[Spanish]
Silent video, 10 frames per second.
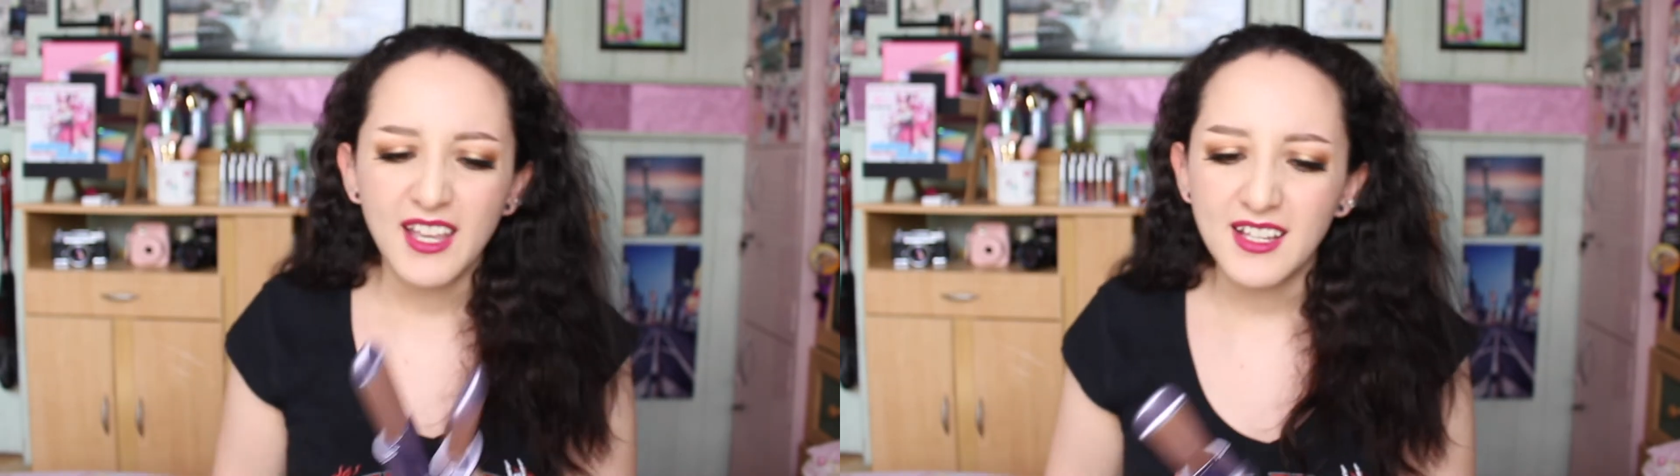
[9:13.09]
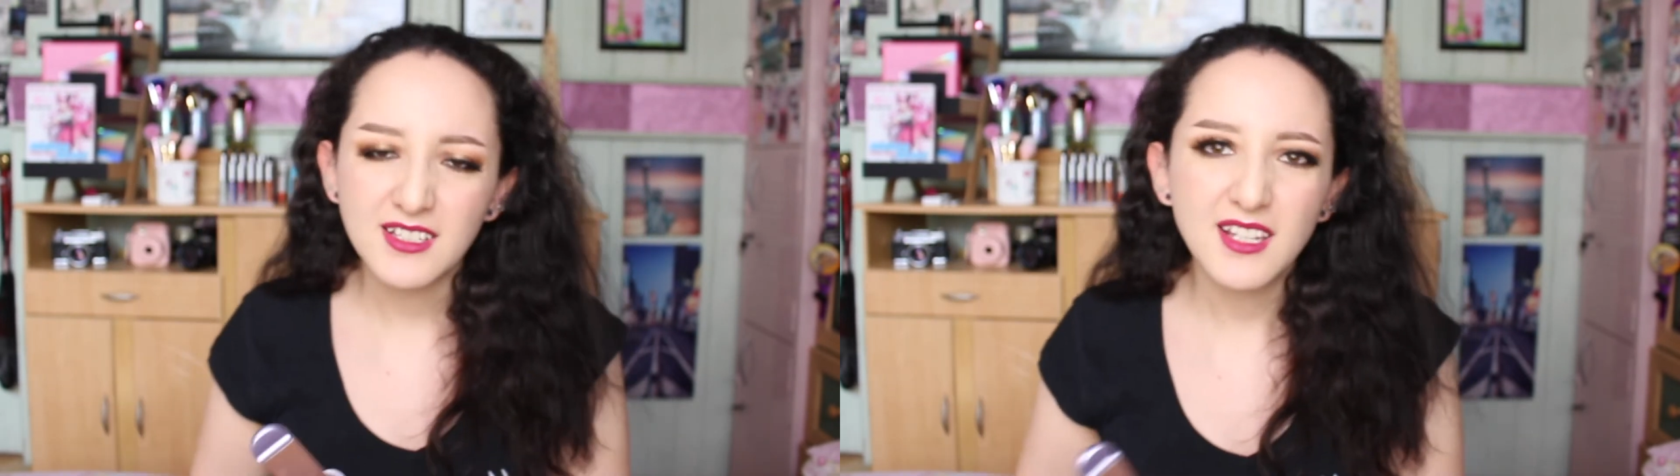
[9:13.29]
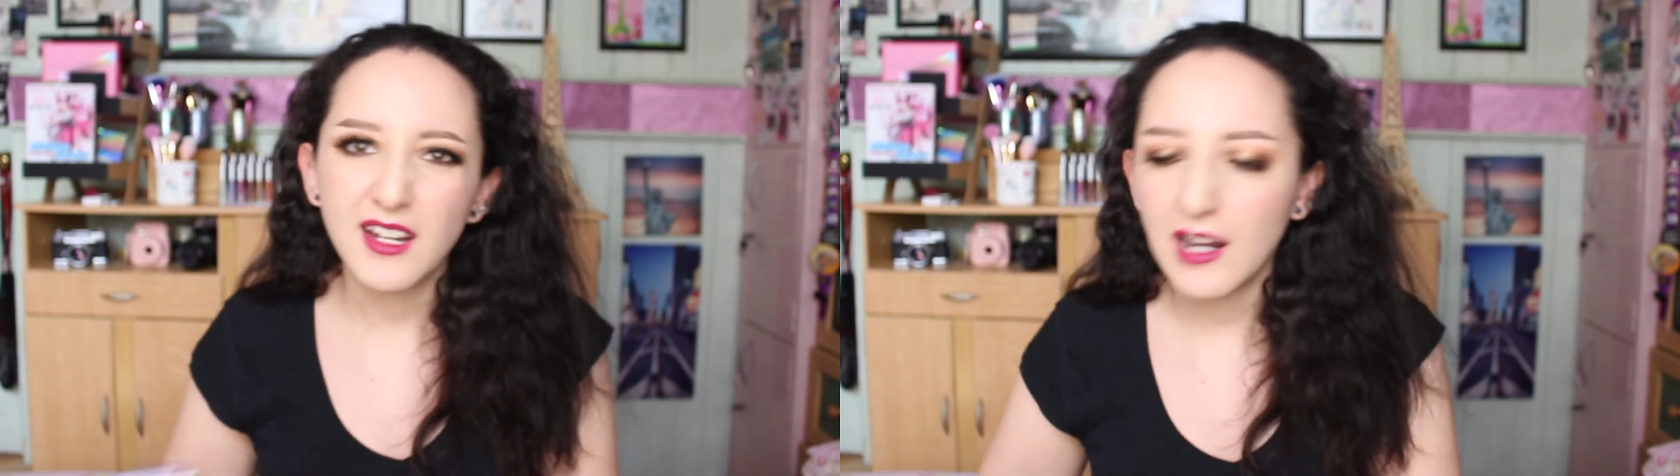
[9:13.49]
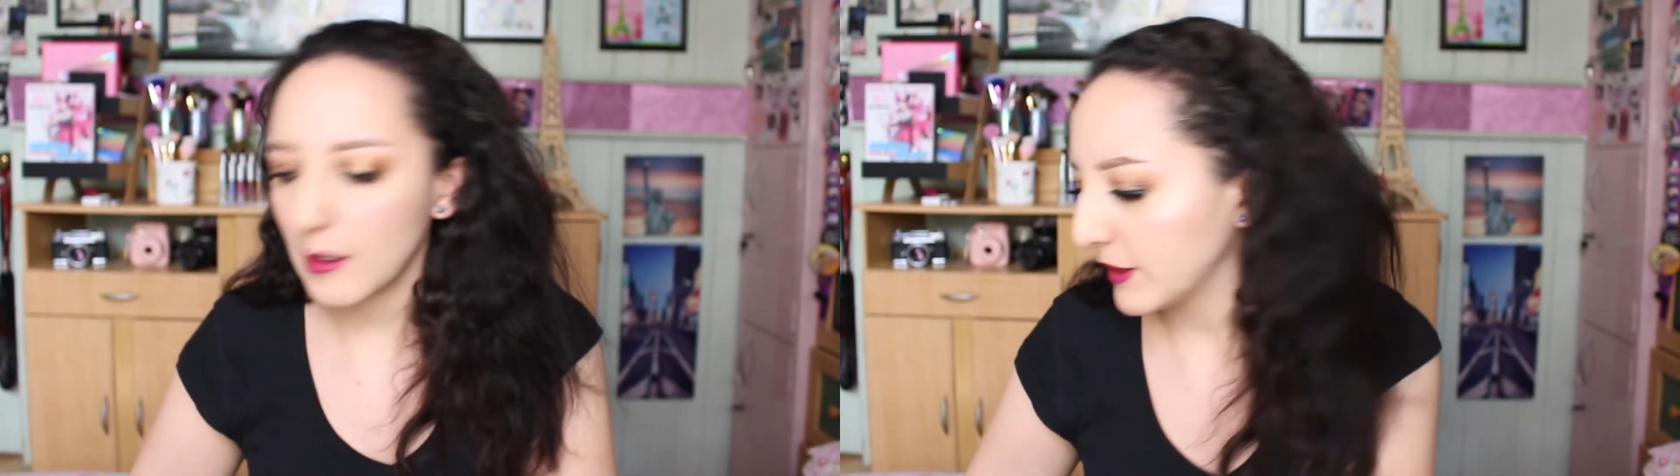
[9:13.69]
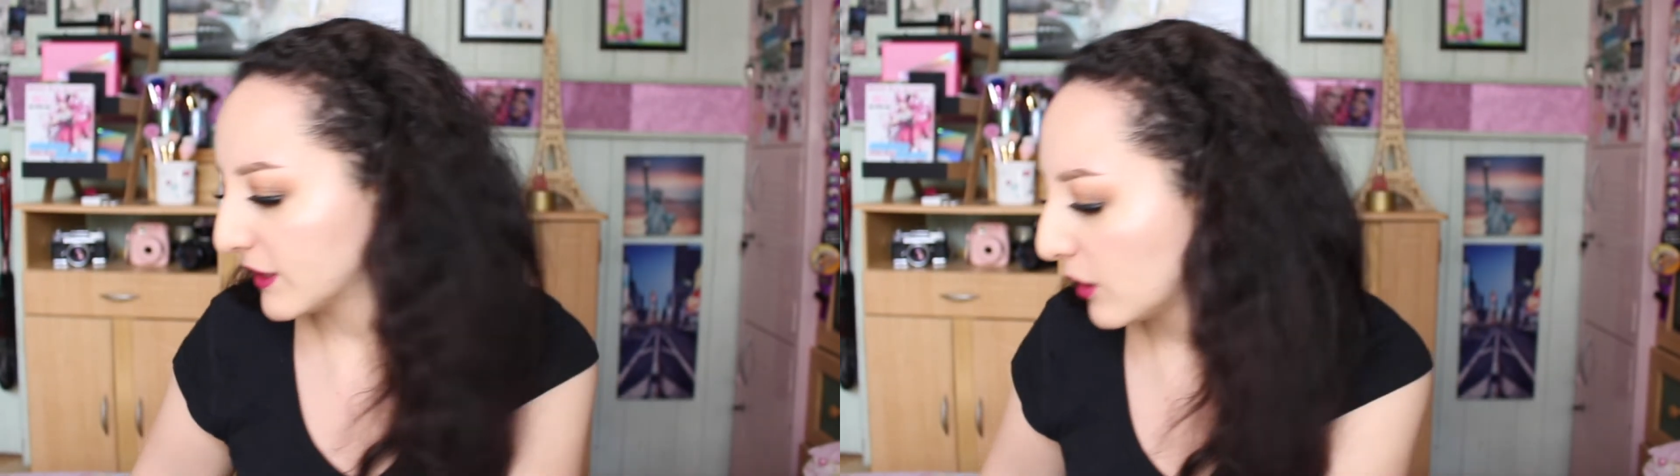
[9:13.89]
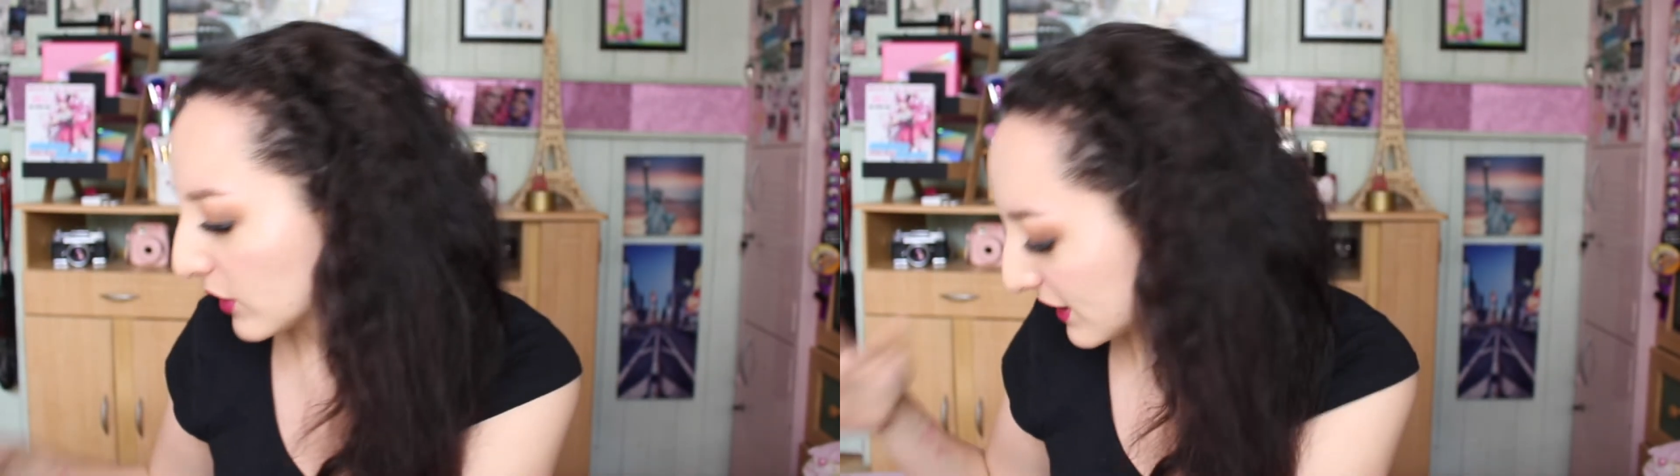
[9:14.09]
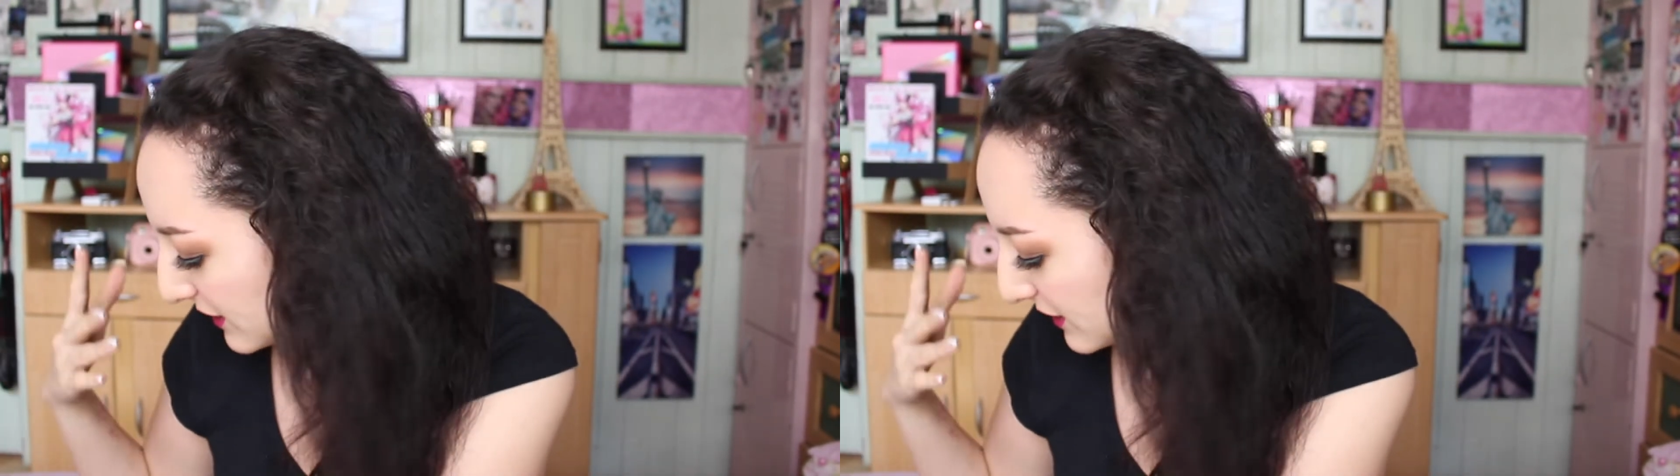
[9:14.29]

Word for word: Es generalmente lo que